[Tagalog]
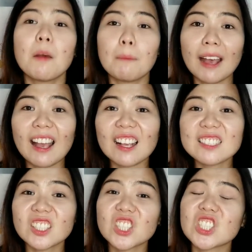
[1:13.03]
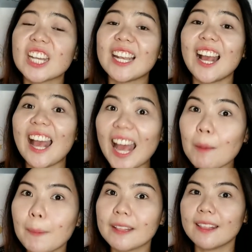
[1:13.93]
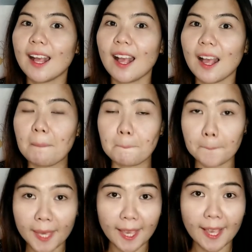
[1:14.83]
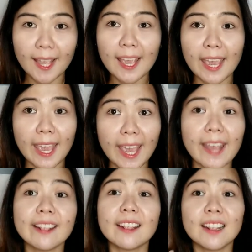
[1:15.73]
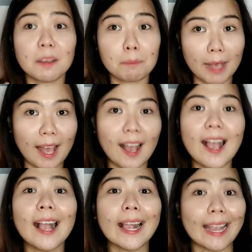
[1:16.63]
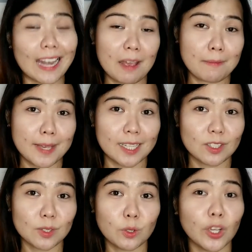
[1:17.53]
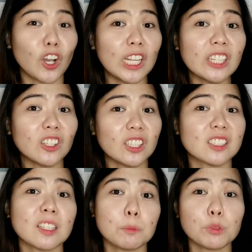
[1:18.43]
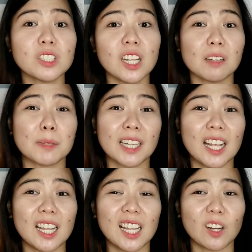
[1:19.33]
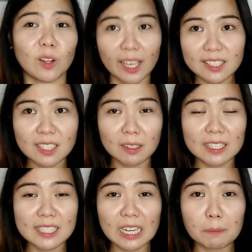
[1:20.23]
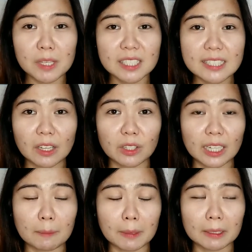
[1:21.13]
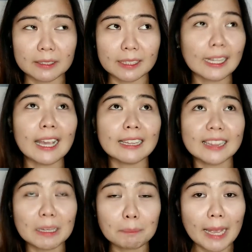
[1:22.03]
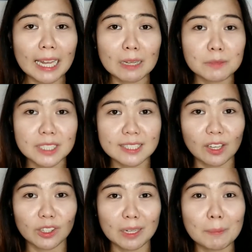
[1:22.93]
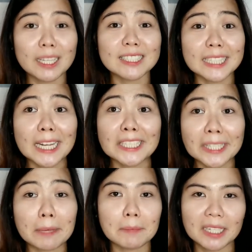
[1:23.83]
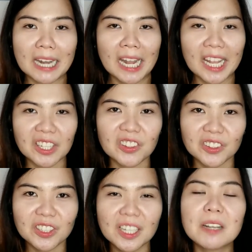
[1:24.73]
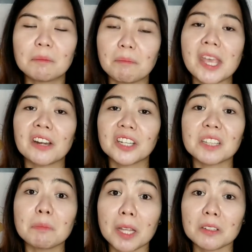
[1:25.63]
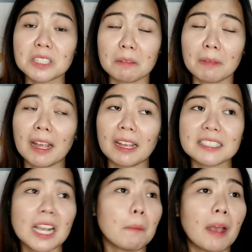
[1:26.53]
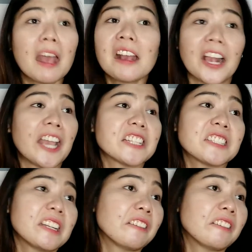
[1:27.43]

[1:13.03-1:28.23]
makakasearch siya ng apat na kakampi and limang kalaban. So, all in all, sampu silang maglalaro. Kahit sinabi niya sa'yo na mag, kahit nagpaalam siya sa'yo na mag-isa lang niyang maglalaro meron at meron siyang makakasama. Kahit sa